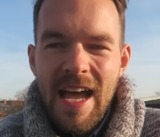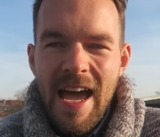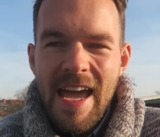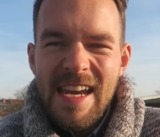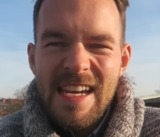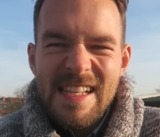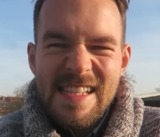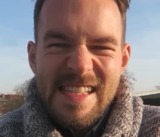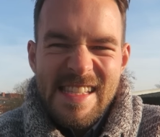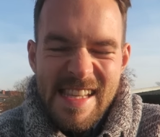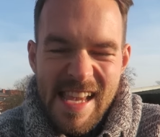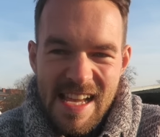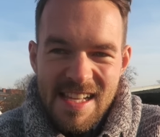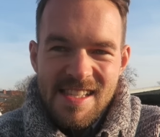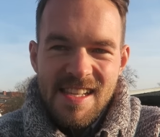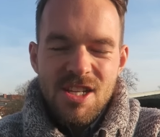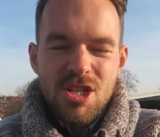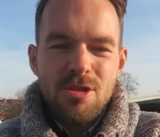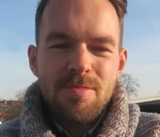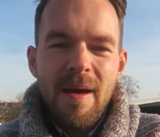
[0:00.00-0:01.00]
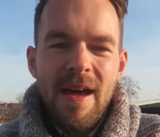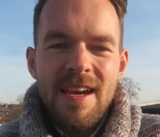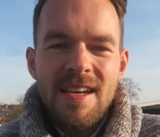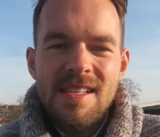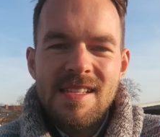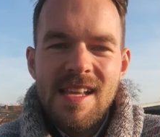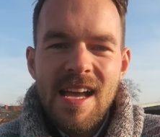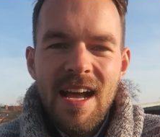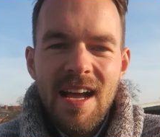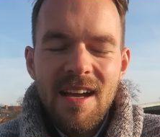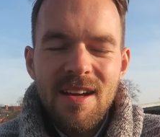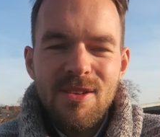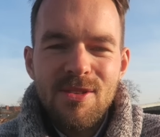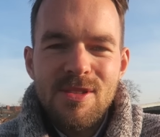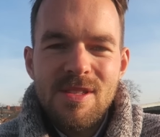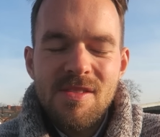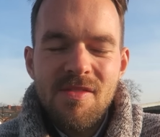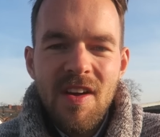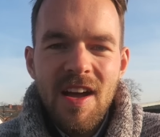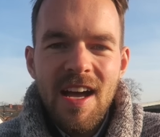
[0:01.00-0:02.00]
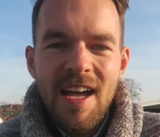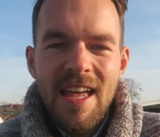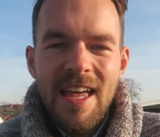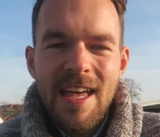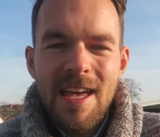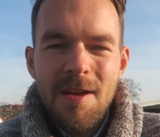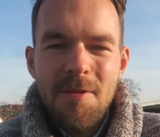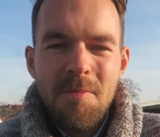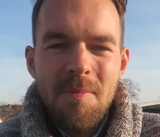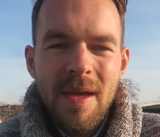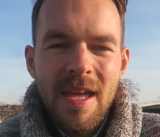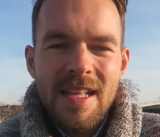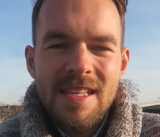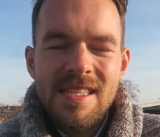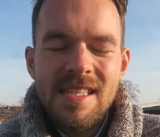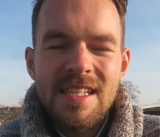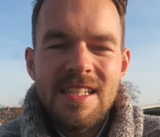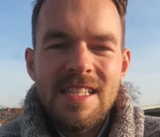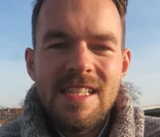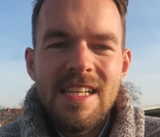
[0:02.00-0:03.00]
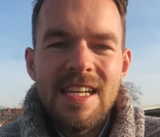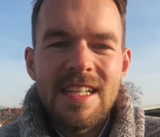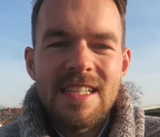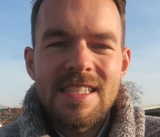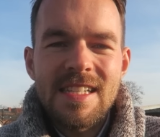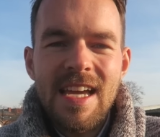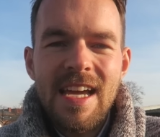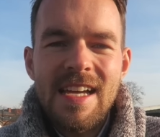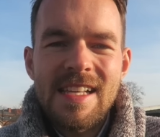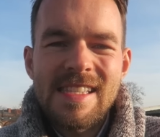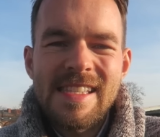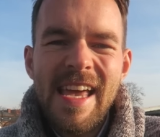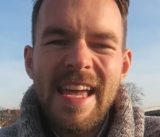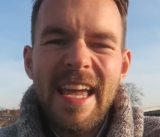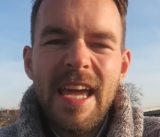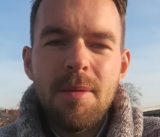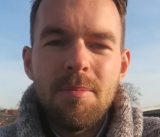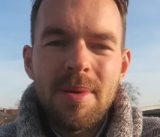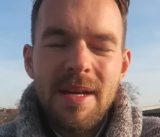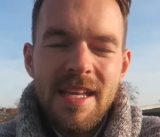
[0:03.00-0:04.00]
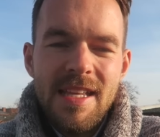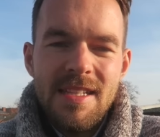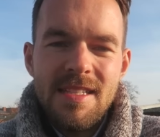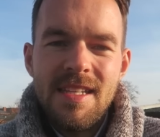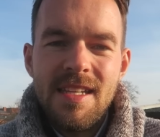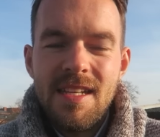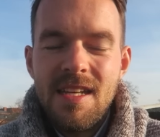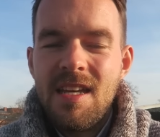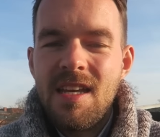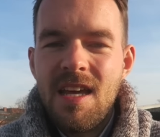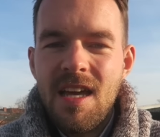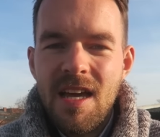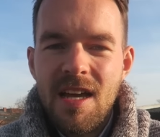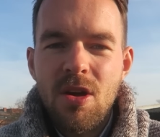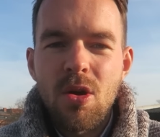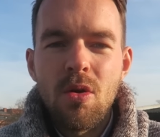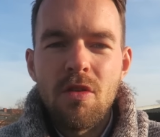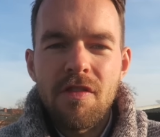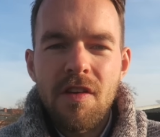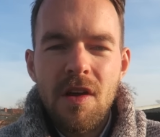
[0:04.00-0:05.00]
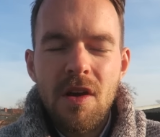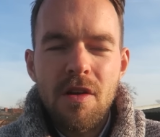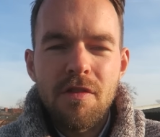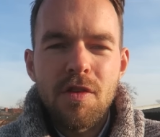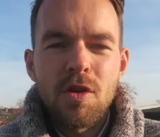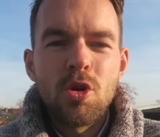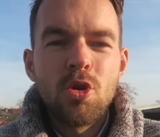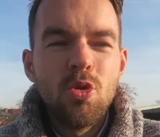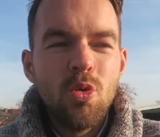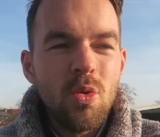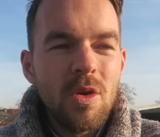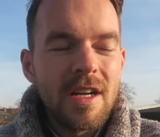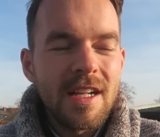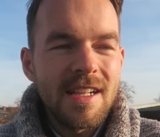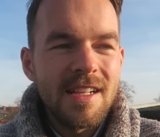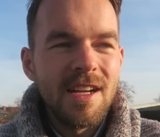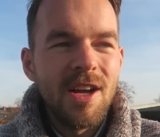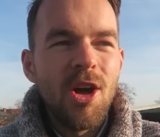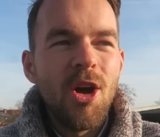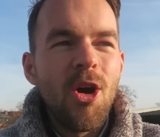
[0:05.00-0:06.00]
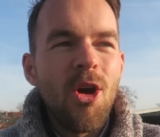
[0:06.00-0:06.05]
eine sehr, sehr spannende Sache. Und zwar, ähm, er zitiert äh, Sergey Brin, den äh, Co-Founder von Google.